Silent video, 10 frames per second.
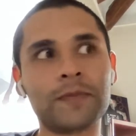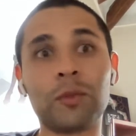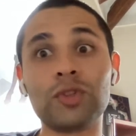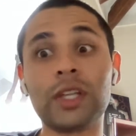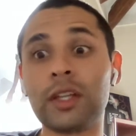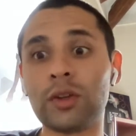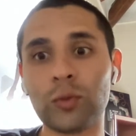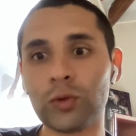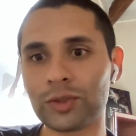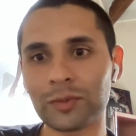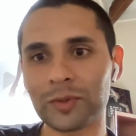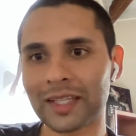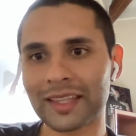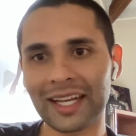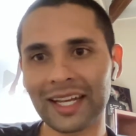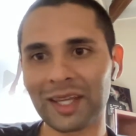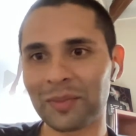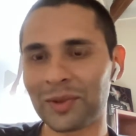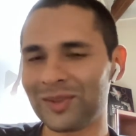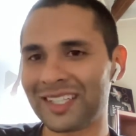hemos tenido muchos por parte del
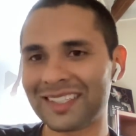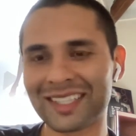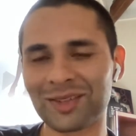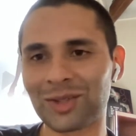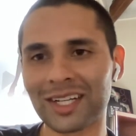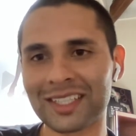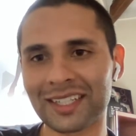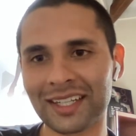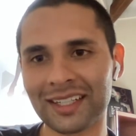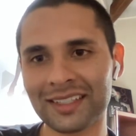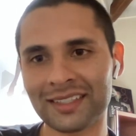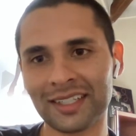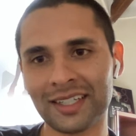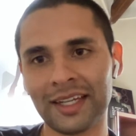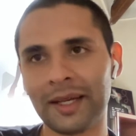equipo desde todas las áreas,